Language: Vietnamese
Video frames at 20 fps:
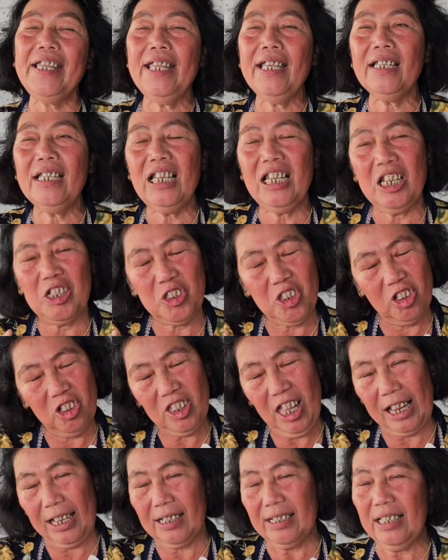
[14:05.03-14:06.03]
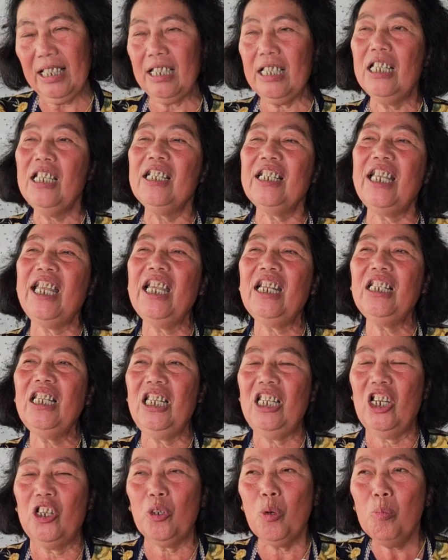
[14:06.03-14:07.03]
khen này là sự thật nha ừ.
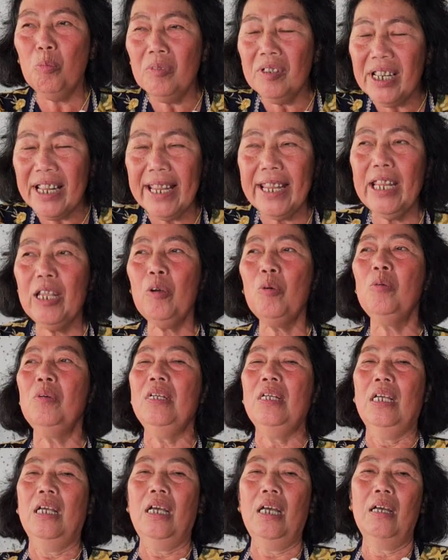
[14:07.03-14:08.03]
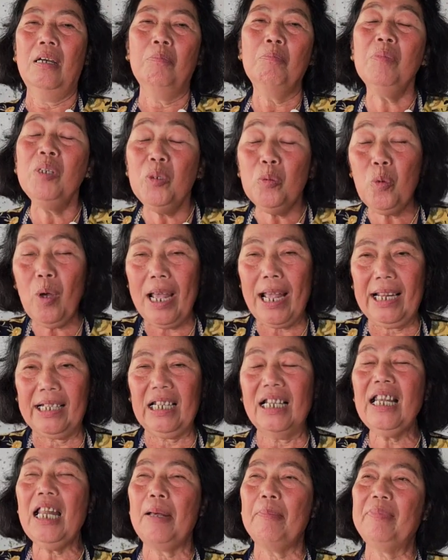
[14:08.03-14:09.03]
khen này là đúng theo à, minh
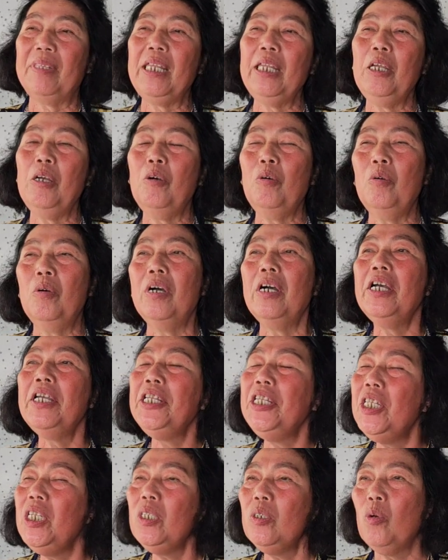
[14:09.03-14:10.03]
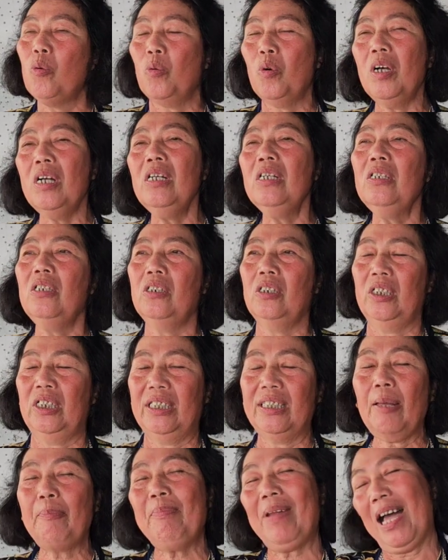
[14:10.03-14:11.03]
hoàng đã làm theo ý của
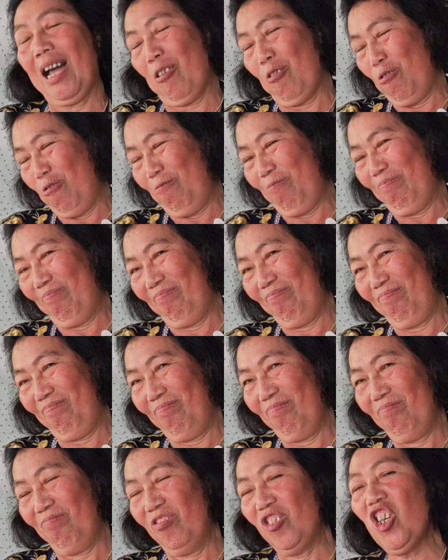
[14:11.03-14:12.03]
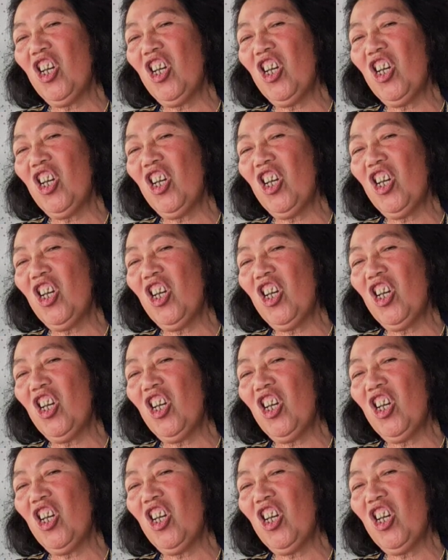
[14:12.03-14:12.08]
người tâm đạo yeah. Dạ.